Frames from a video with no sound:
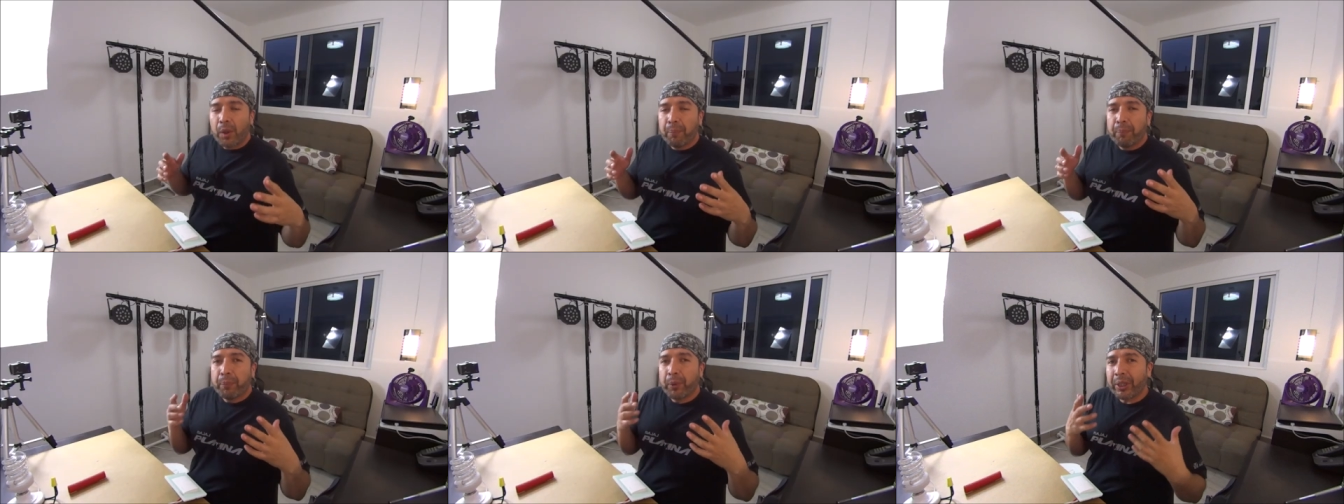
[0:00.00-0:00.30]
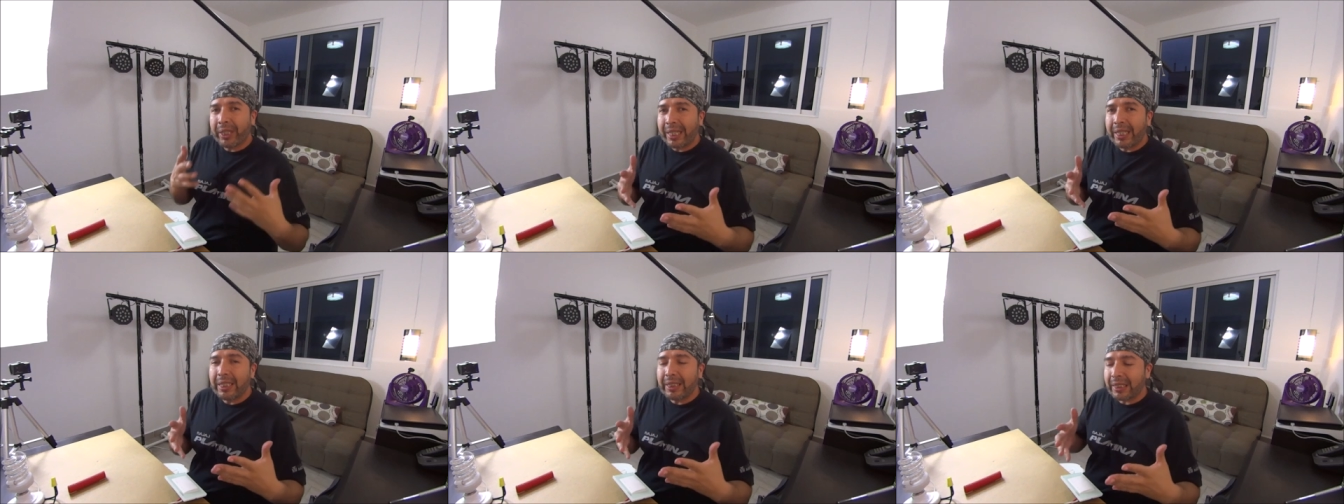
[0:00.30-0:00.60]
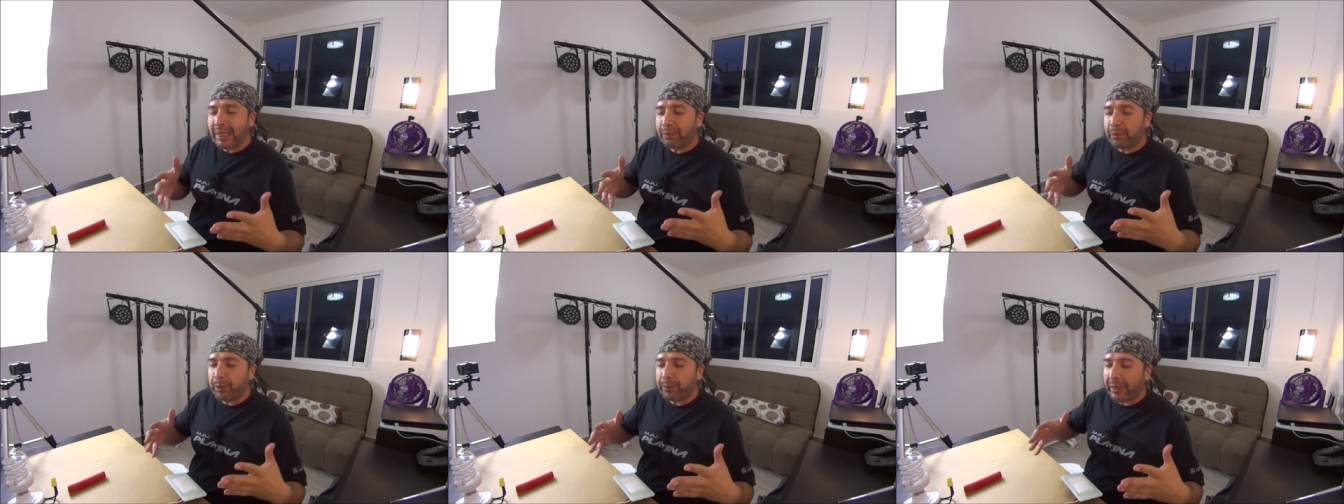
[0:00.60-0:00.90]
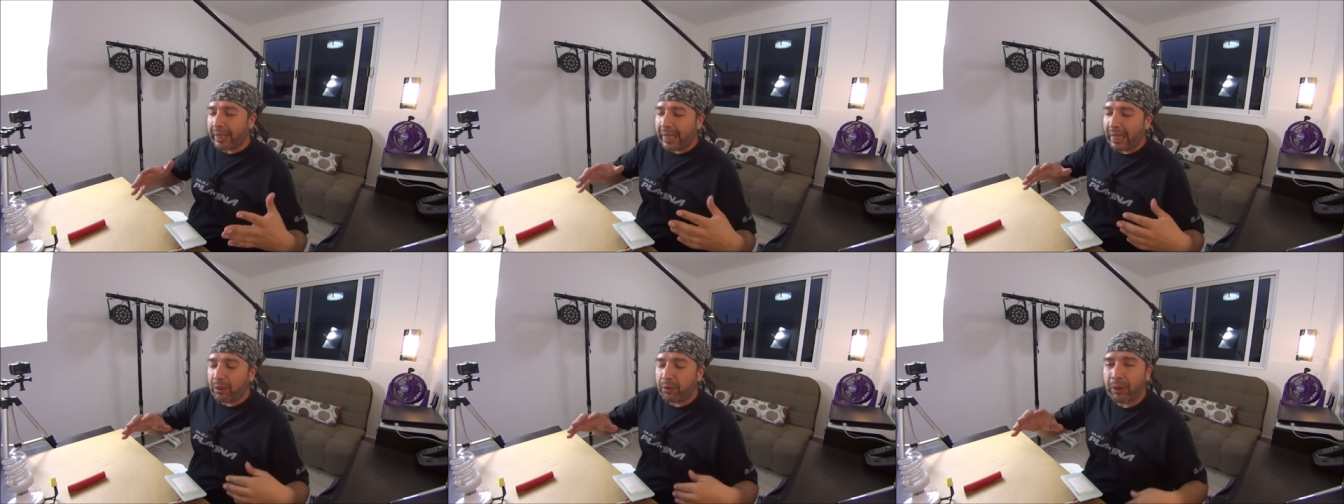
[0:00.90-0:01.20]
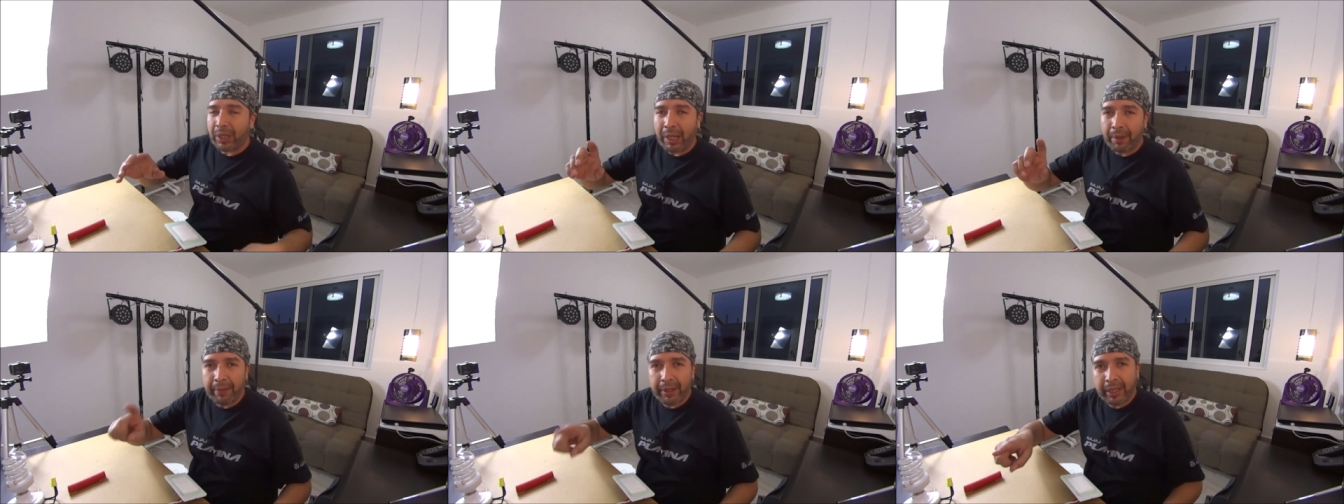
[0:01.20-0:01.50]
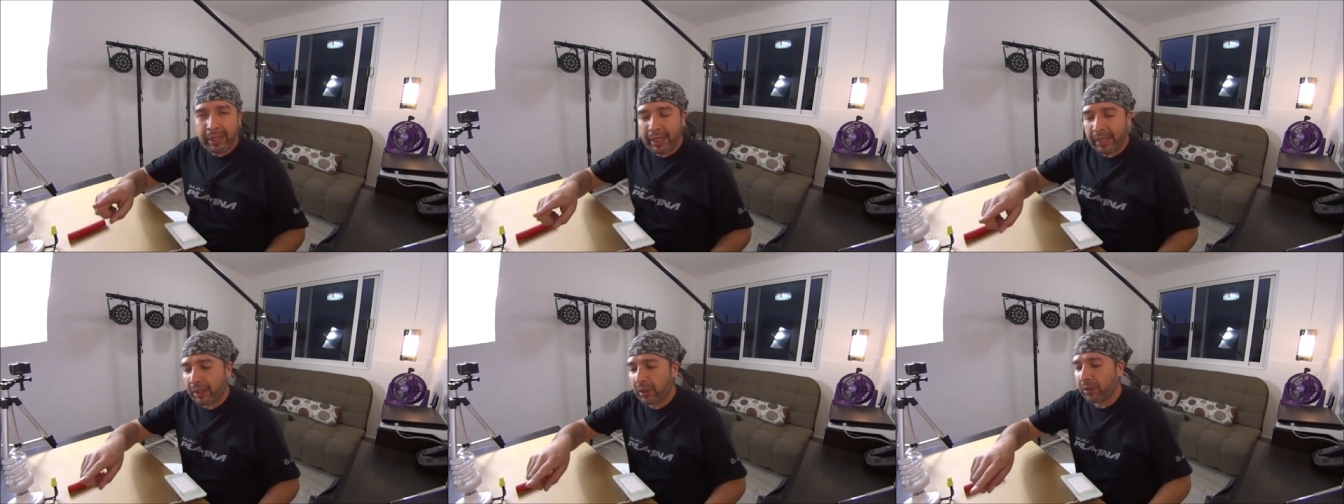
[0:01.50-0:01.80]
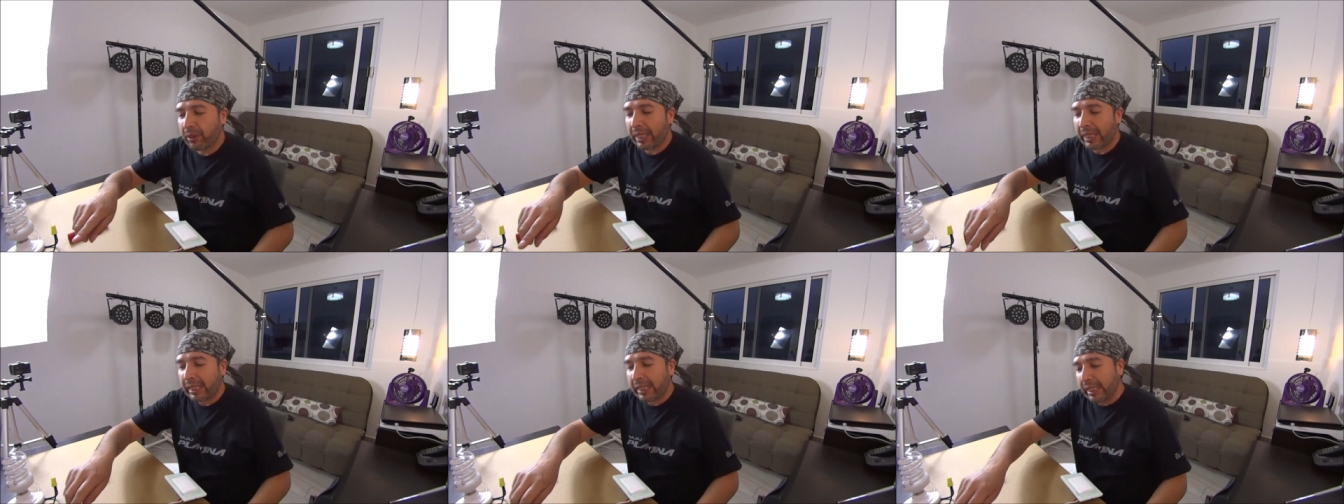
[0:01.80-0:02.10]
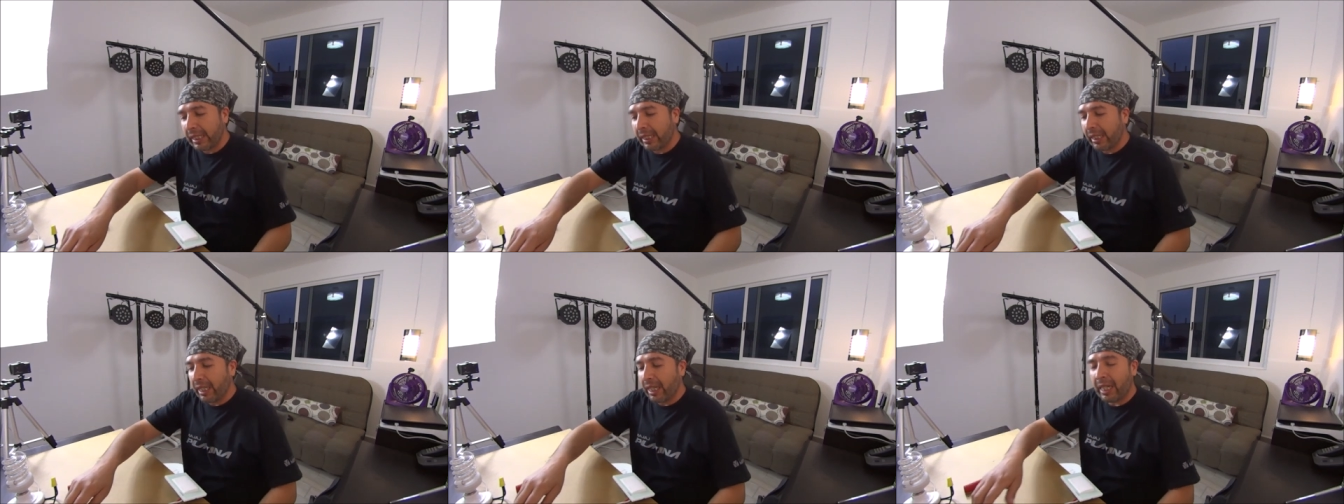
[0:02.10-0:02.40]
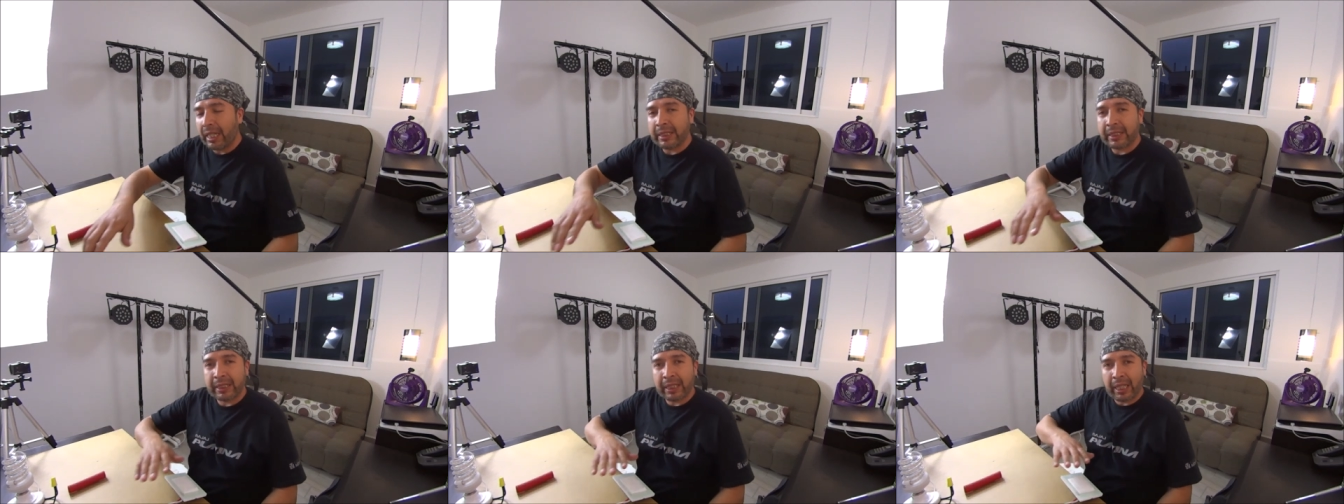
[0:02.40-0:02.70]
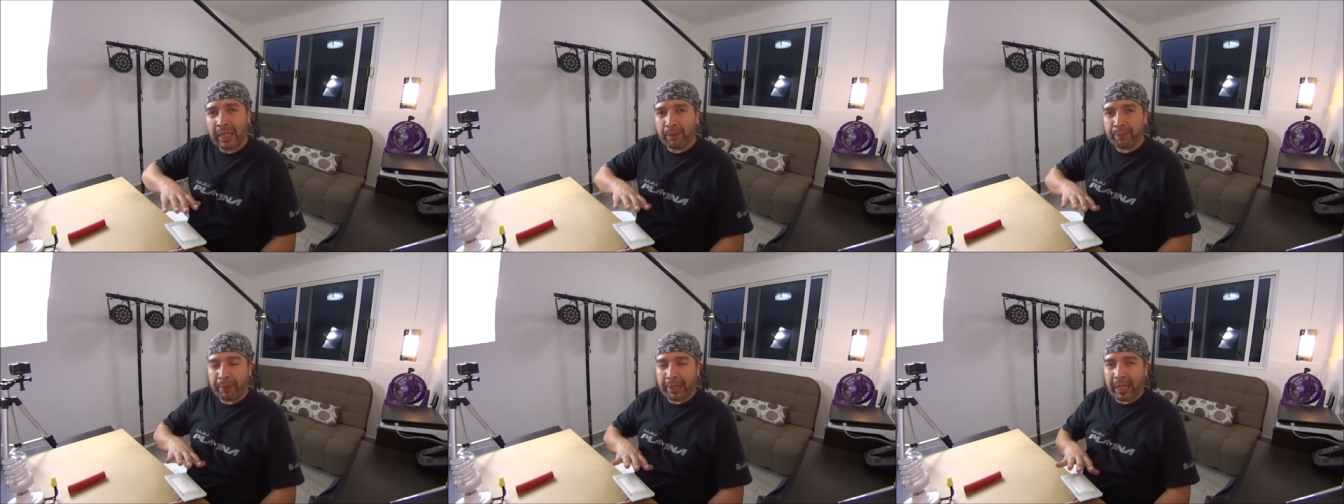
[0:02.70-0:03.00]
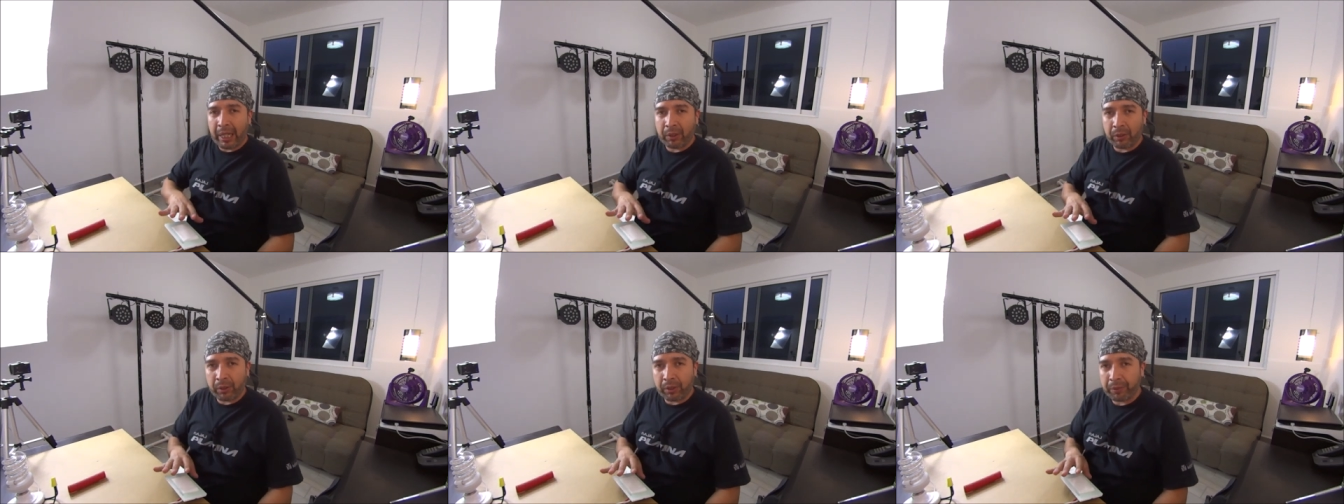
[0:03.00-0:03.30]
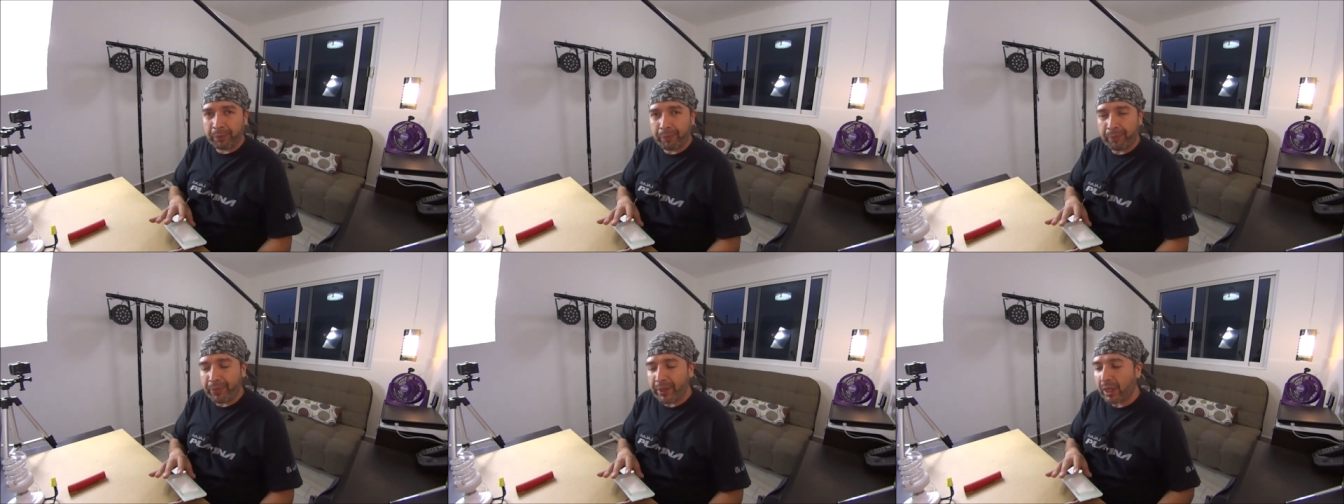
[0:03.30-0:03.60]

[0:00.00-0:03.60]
¿Por qué necesitamos bajar un cable negro de aquí hacia el apagador?